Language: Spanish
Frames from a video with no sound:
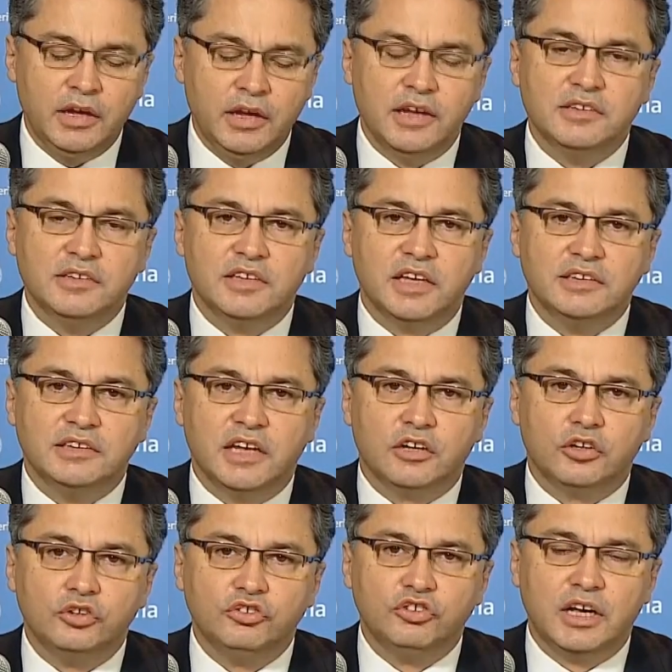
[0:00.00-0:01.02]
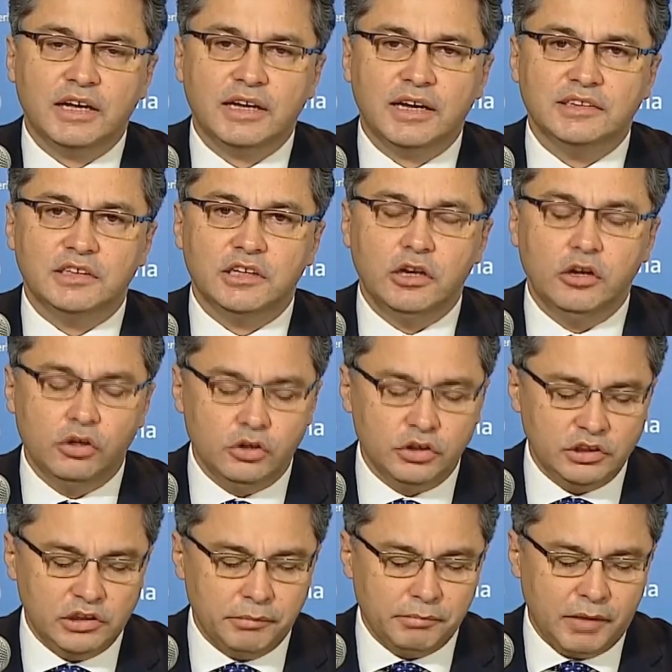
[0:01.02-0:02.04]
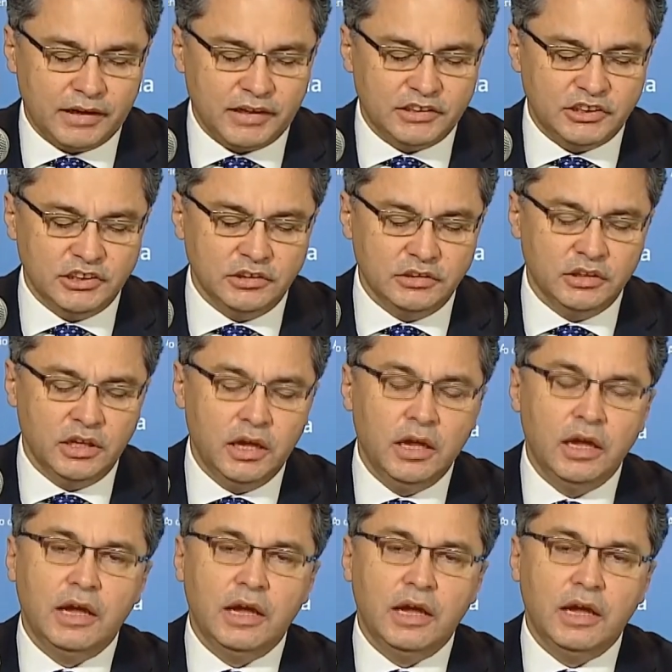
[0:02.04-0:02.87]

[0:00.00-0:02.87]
en Santa Rosa, Catriló y en Macachín